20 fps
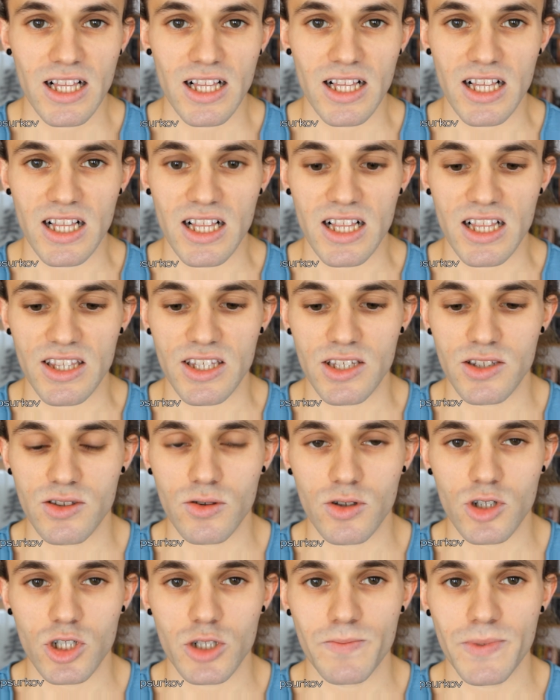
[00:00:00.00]
äh, die
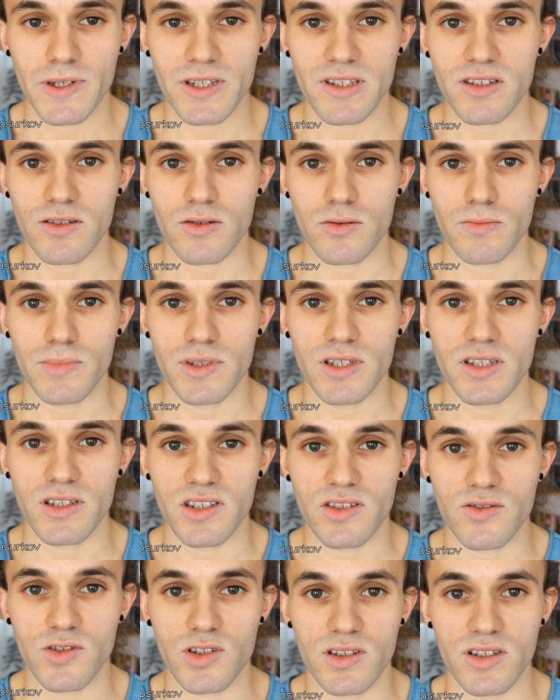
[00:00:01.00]
Zungenspitze so ein bisschen
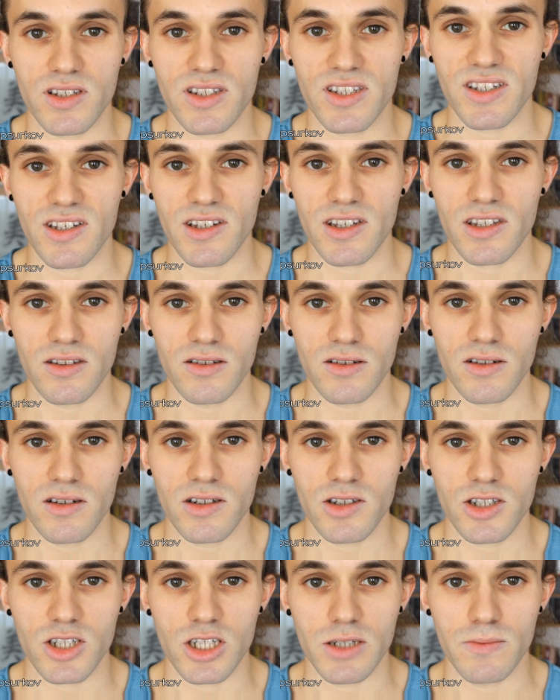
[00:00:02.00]
zwischen die Zähne
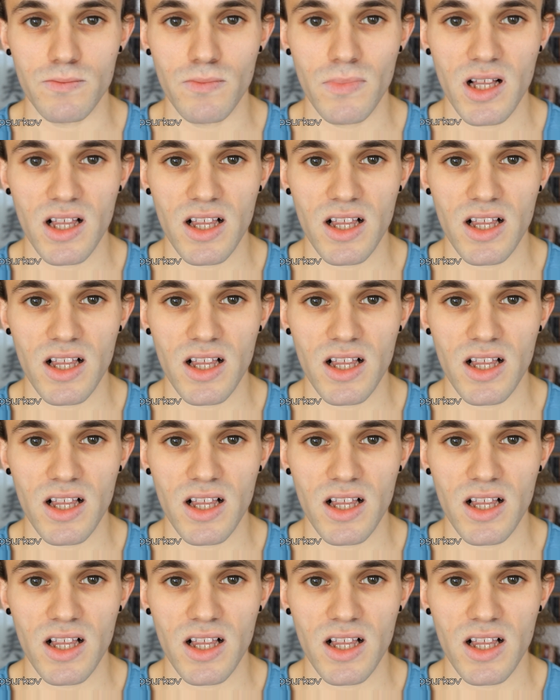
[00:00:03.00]
schieben,